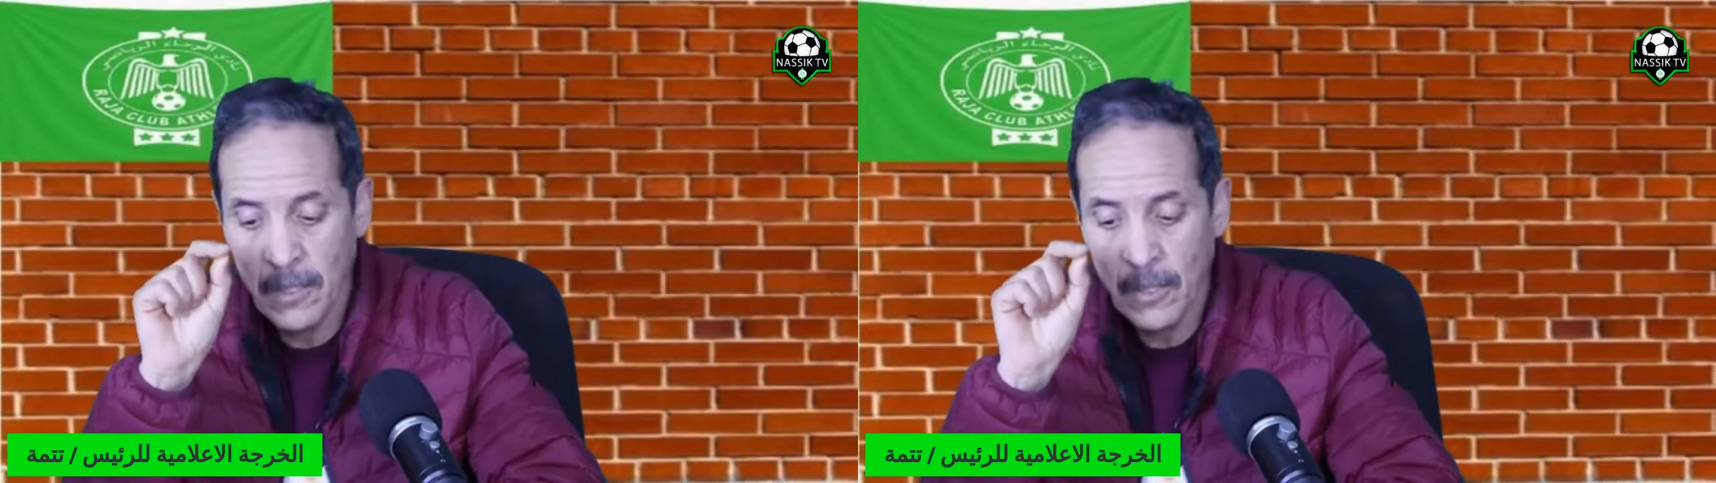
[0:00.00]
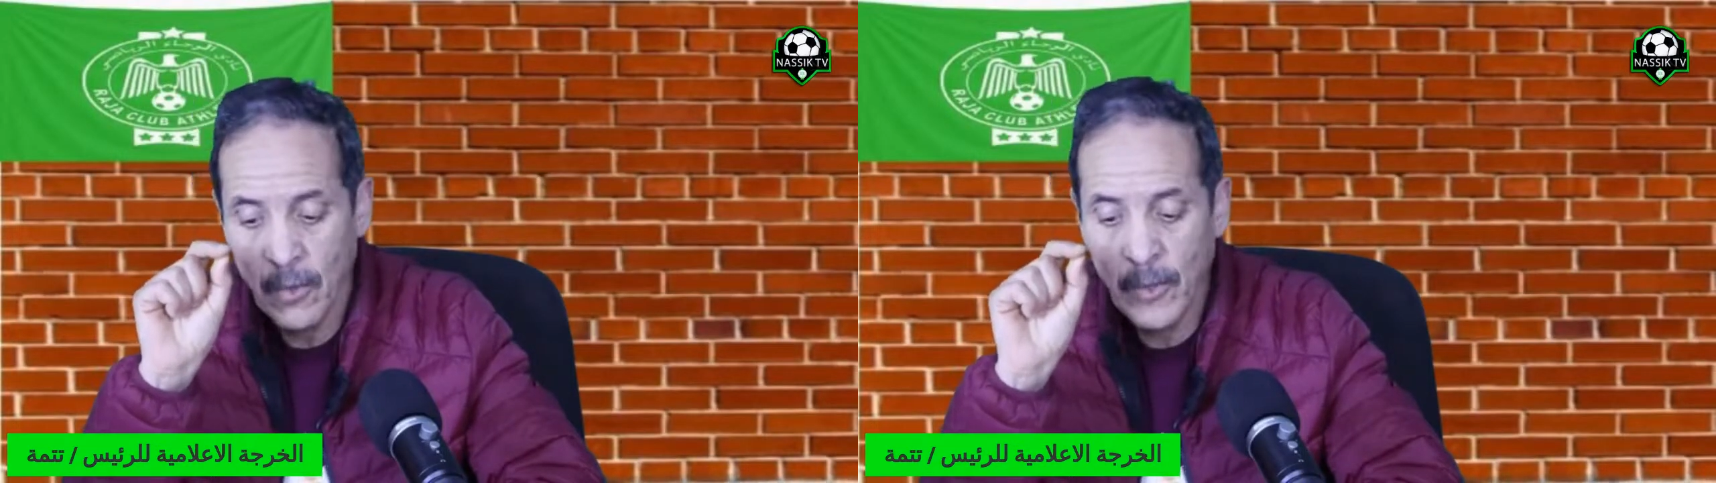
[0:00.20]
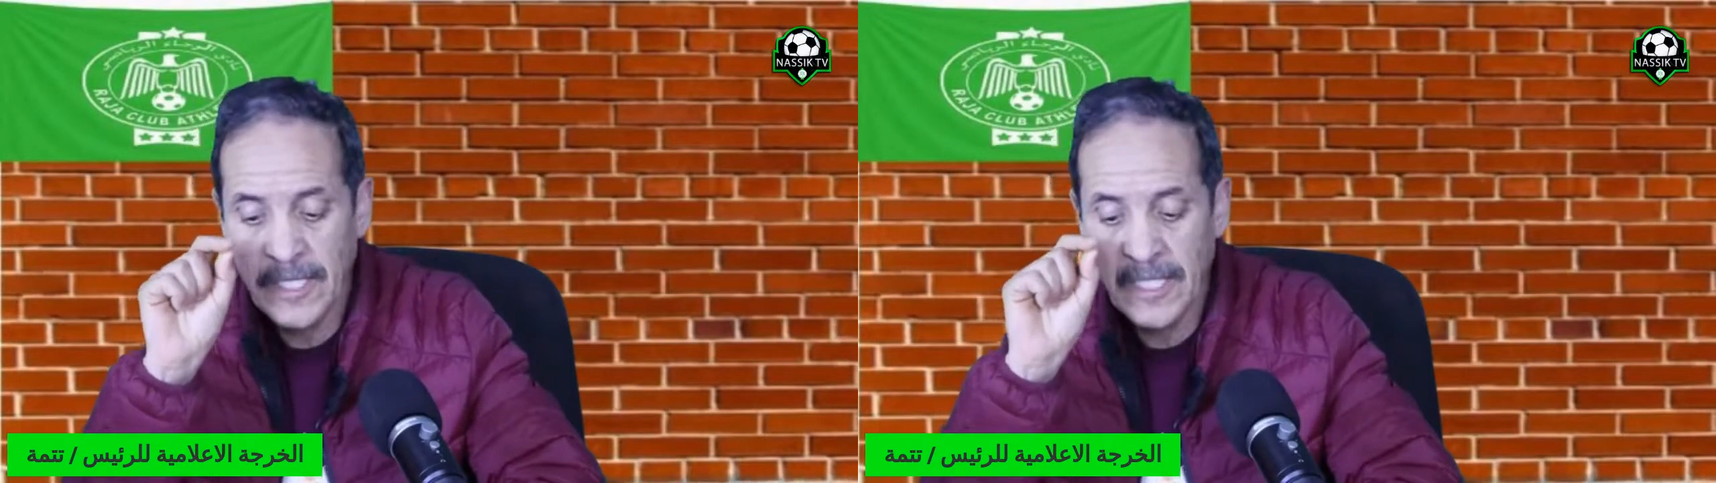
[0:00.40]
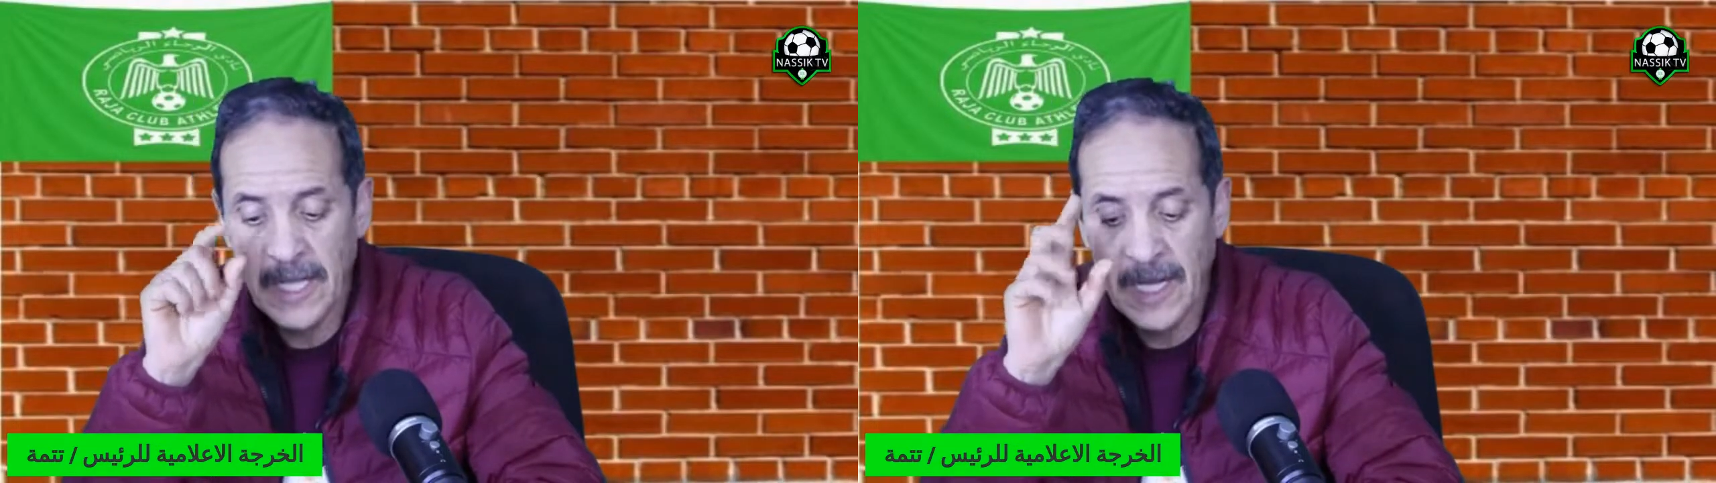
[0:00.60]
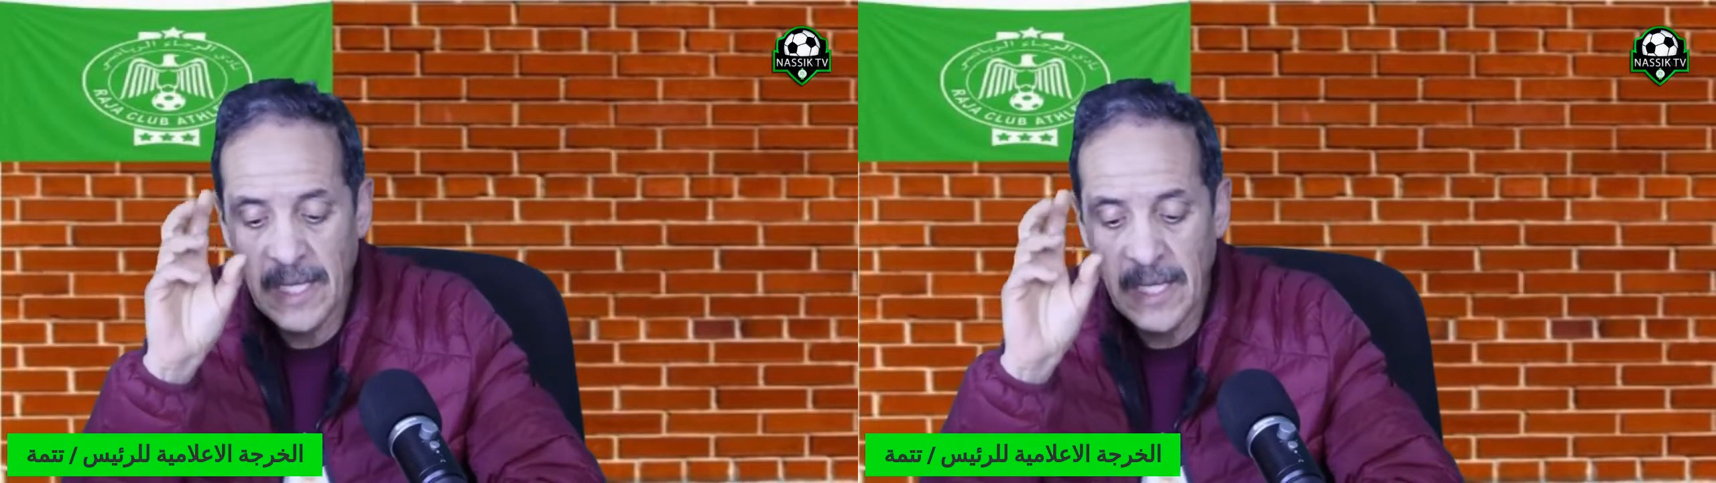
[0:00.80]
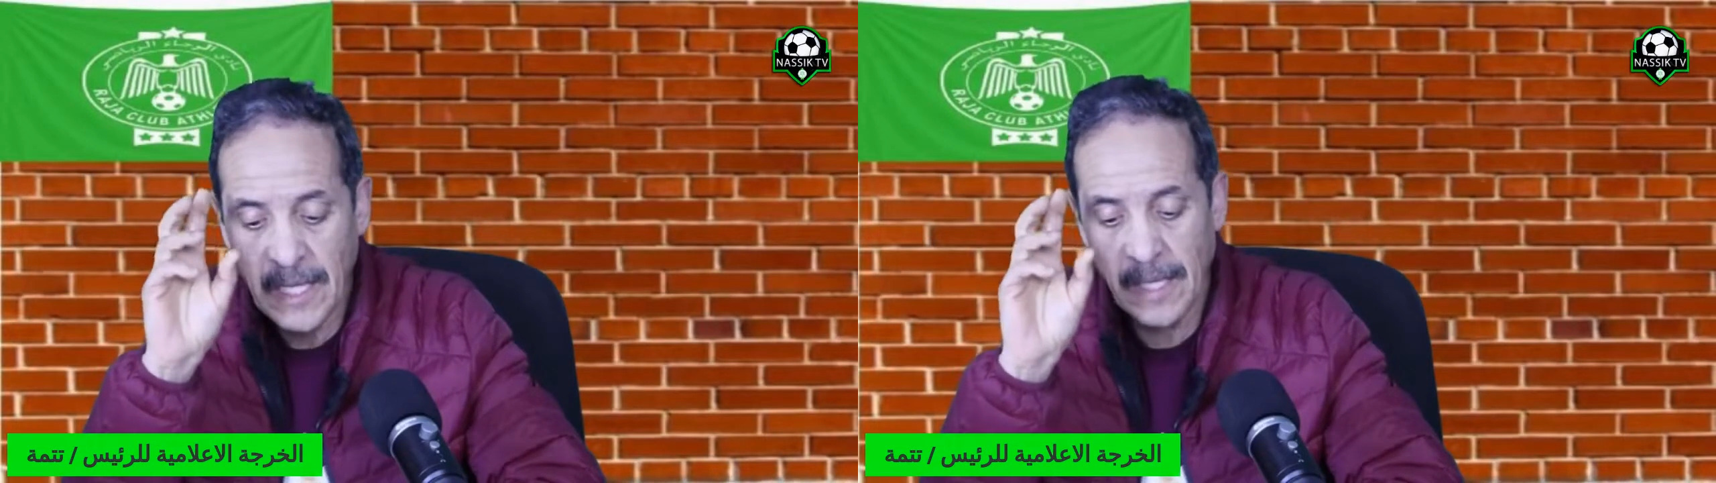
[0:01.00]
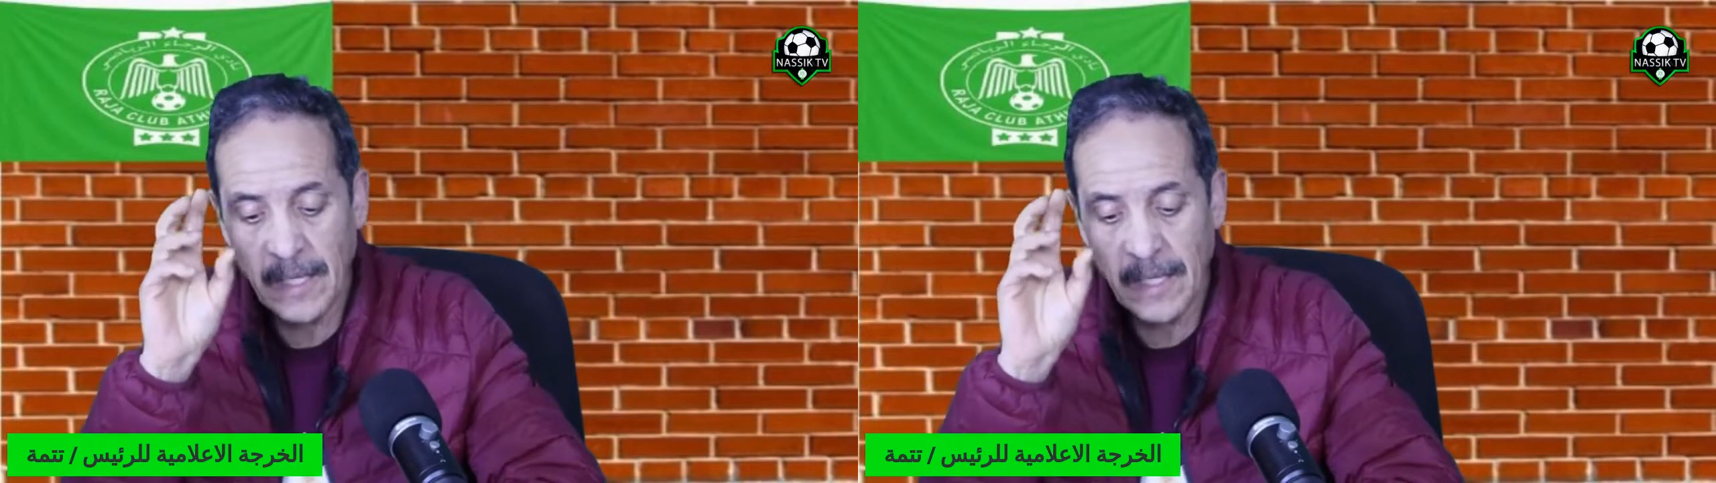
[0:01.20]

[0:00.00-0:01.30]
وكدير القلاقل